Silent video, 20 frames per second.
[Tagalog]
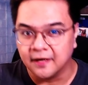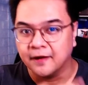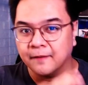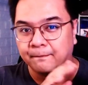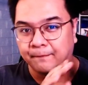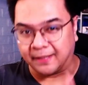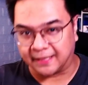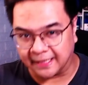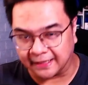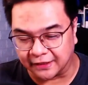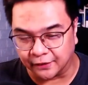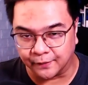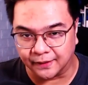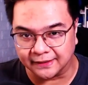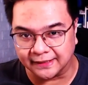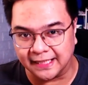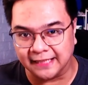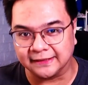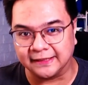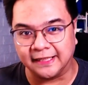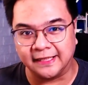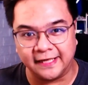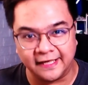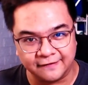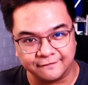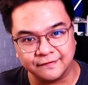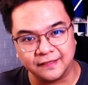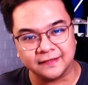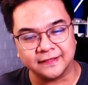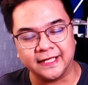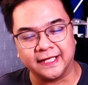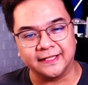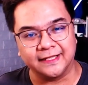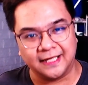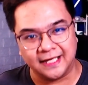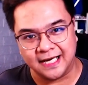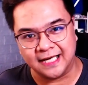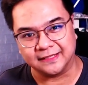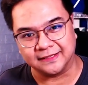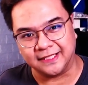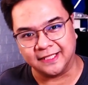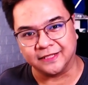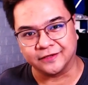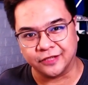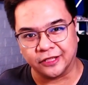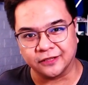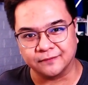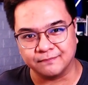magagawa na nating level 10 ng ating Dark